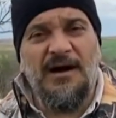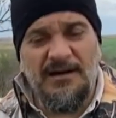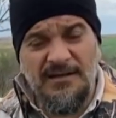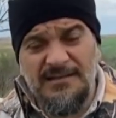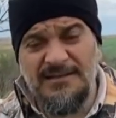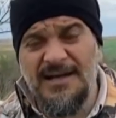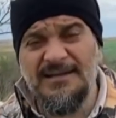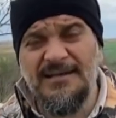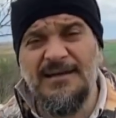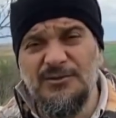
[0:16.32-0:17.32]

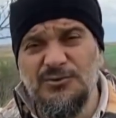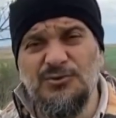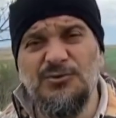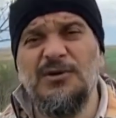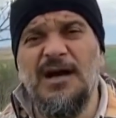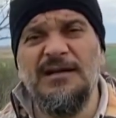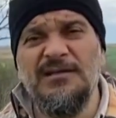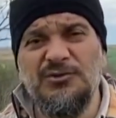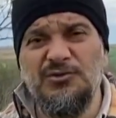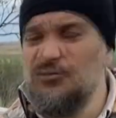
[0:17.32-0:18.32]
Arılarda su
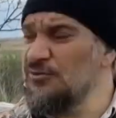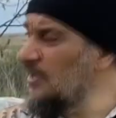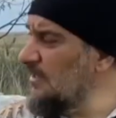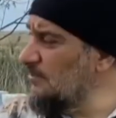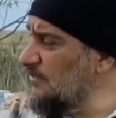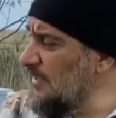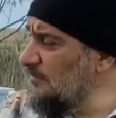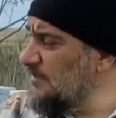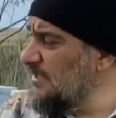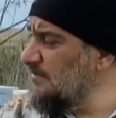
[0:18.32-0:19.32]
kaynağı çok uzak
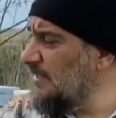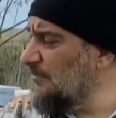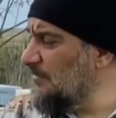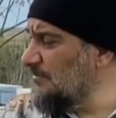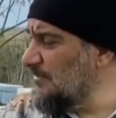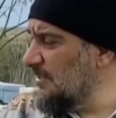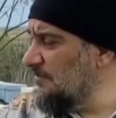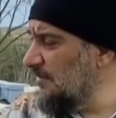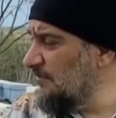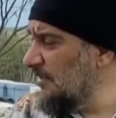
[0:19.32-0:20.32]
bizim yaptığımız gibi